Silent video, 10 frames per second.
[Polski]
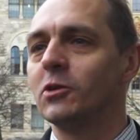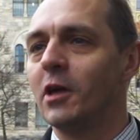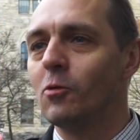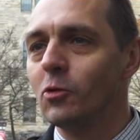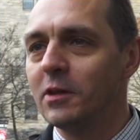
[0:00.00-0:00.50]
to
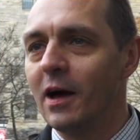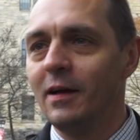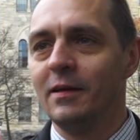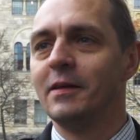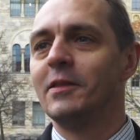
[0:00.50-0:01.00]
nie
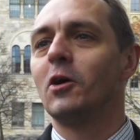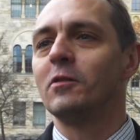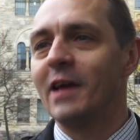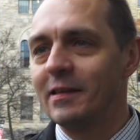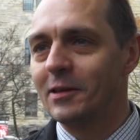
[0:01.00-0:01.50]
kłótnia,
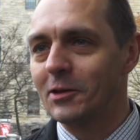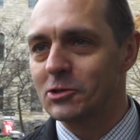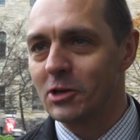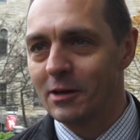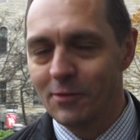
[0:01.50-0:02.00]
negocjacje to
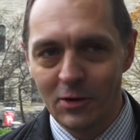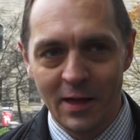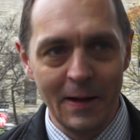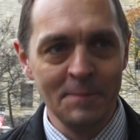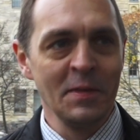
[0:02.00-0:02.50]
jeszcze nie
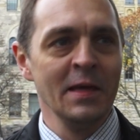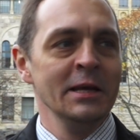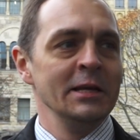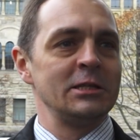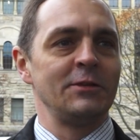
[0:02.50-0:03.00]
wojna.
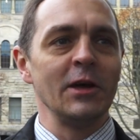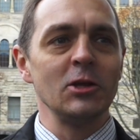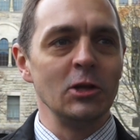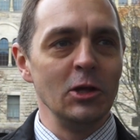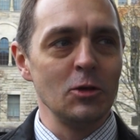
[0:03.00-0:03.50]

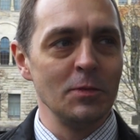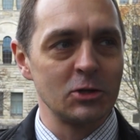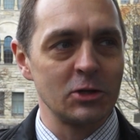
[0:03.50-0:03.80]
Stwierdziliśmy,